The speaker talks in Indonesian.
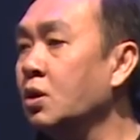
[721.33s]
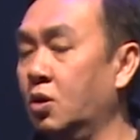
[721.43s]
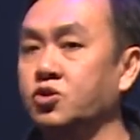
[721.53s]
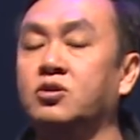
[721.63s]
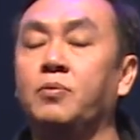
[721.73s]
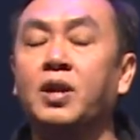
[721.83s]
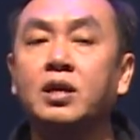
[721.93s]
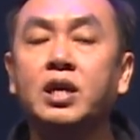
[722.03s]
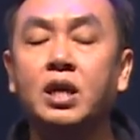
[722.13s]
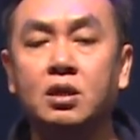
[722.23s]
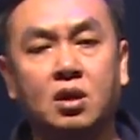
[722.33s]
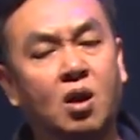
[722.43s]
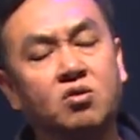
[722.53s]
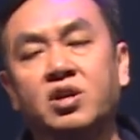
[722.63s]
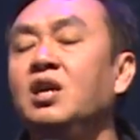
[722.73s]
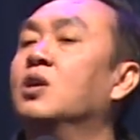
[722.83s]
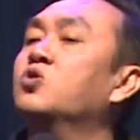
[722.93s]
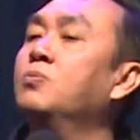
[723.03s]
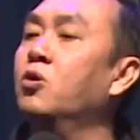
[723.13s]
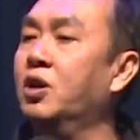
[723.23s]
Kalau saudara bilang gini, kalau saya nggak
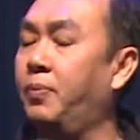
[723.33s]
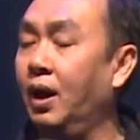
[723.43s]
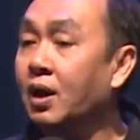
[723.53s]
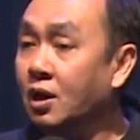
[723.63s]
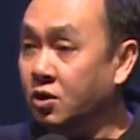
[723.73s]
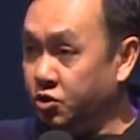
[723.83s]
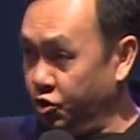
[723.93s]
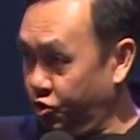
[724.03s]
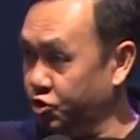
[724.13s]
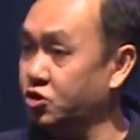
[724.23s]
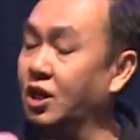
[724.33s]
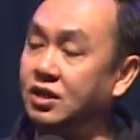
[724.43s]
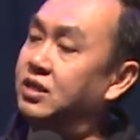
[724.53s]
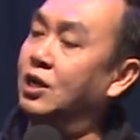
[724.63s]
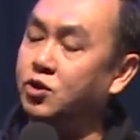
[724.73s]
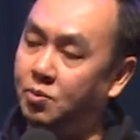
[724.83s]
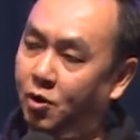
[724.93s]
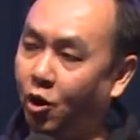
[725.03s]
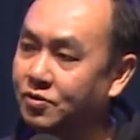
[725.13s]
sombong deh pak, justru saudara sedang sombong.